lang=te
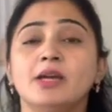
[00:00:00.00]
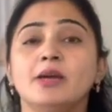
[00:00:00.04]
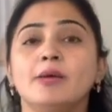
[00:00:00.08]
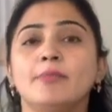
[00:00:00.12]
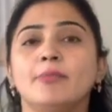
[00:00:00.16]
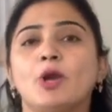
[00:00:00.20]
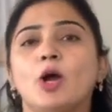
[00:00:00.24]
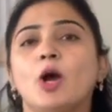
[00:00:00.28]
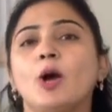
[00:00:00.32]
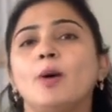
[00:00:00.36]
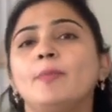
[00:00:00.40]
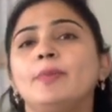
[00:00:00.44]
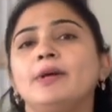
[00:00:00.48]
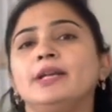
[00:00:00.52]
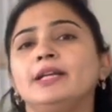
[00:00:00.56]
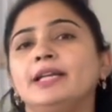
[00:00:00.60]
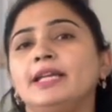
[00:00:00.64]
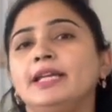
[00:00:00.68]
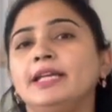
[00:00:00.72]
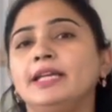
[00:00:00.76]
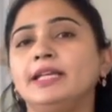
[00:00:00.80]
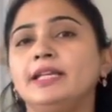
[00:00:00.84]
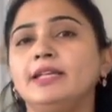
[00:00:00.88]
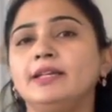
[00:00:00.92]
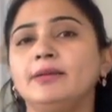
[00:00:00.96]
ప్రాపర్
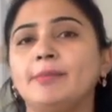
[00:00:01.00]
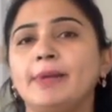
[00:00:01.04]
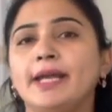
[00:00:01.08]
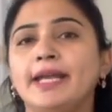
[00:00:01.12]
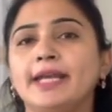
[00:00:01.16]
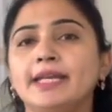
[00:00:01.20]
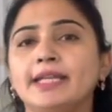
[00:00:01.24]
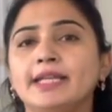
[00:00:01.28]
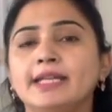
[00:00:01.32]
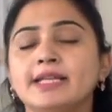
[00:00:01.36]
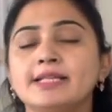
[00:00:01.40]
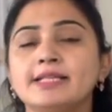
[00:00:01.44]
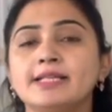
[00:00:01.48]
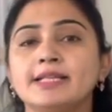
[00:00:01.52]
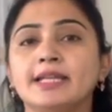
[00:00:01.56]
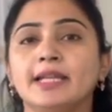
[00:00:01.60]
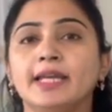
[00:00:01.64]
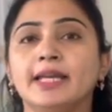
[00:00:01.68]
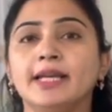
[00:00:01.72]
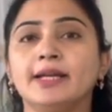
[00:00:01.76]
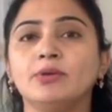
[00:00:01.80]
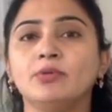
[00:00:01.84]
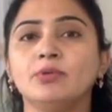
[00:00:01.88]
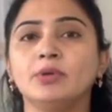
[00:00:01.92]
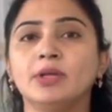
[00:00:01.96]
క్లీనింగ్ మెయింటెనెన్స్
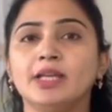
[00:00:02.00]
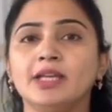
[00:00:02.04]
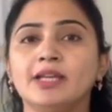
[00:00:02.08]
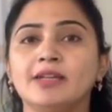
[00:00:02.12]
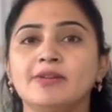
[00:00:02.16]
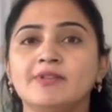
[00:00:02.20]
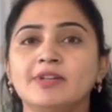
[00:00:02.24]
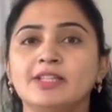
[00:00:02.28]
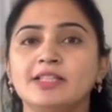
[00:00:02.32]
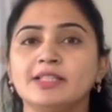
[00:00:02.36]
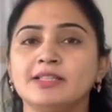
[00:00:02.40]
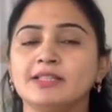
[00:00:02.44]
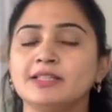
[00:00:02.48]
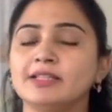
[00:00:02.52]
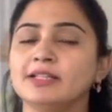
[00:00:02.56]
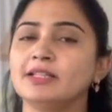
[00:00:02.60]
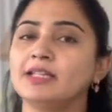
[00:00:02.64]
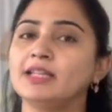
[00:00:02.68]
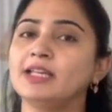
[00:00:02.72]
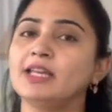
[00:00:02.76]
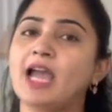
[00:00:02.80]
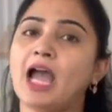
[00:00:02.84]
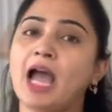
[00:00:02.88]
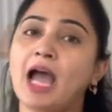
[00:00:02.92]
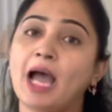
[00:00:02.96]
లేకుంటే
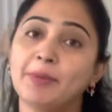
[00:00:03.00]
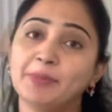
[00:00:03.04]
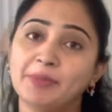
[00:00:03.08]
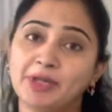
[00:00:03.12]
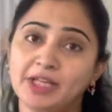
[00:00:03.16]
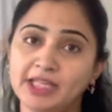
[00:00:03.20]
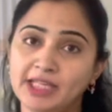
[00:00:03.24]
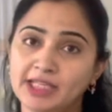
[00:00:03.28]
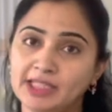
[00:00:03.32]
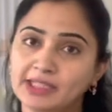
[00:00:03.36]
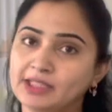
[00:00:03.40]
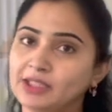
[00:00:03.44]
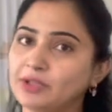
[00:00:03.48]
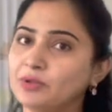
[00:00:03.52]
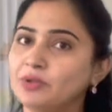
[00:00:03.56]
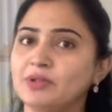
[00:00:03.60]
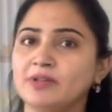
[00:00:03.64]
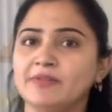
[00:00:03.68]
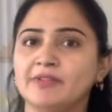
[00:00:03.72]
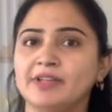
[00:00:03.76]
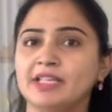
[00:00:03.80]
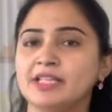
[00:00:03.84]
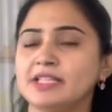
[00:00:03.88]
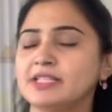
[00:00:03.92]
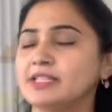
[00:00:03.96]
ఏమవుతుందంటే ఆ మనీ అంతా
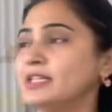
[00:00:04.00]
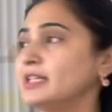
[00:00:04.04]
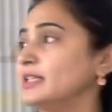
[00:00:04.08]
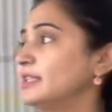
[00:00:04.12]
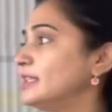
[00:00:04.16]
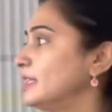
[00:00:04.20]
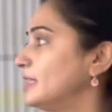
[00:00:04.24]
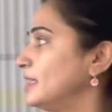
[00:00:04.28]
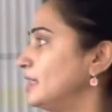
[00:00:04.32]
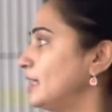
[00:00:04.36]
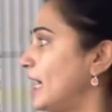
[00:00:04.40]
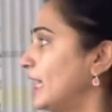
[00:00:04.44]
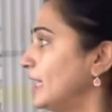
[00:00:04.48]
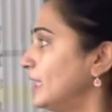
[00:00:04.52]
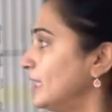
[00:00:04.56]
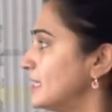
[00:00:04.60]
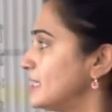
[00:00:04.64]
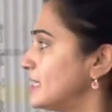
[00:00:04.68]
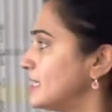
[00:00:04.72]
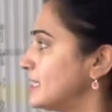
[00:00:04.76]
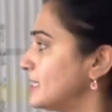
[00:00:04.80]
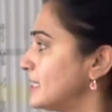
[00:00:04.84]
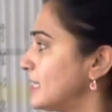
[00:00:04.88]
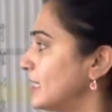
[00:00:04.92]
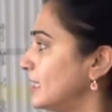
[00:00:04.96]
కూడా వేస్ట్ అవుతుంది
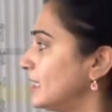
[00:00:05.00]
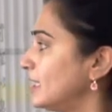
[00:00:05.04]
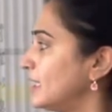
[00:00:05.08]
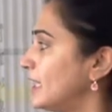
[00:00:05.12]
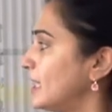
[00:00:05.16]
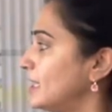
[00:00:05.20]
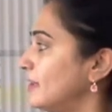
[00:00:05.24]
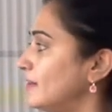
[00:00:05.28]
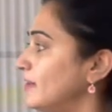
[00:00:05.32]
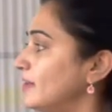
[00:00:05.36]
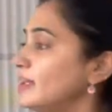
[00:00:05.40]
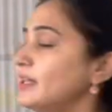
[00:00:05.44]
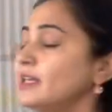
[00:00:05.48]
అన్నెసెసరీగా